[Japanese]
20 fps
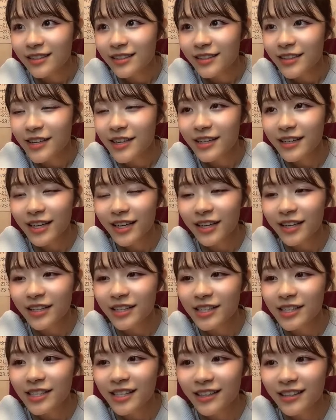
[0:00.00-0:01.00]
えー、結果
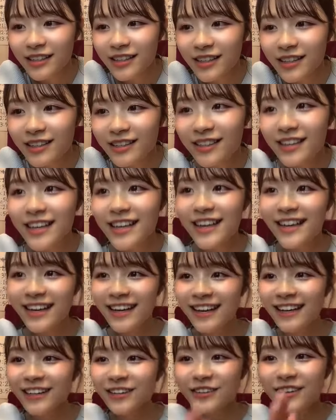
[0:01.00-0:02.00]
知らなかった
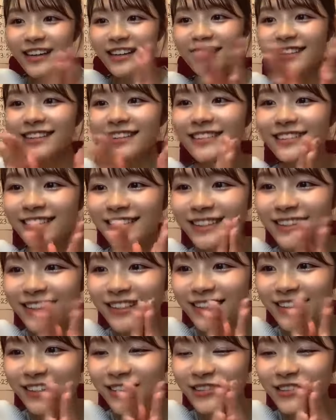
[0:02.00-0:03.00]
えー、よかっ
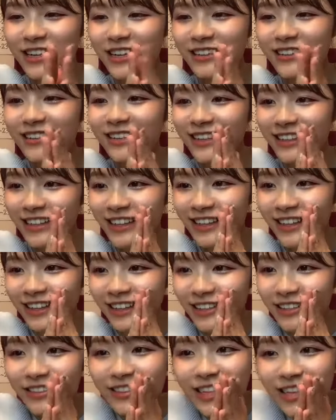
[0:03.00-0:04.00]
たよかった
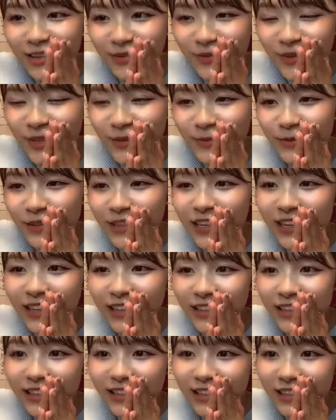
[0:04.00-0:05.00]
ねラーメン部が
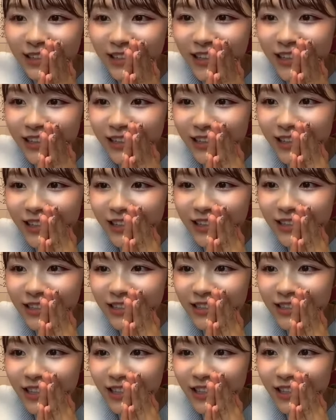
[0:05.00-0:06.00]
勝ったんで
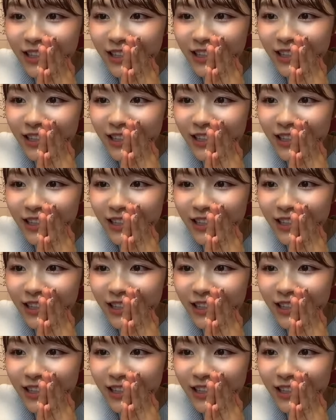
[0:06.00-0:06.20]
すね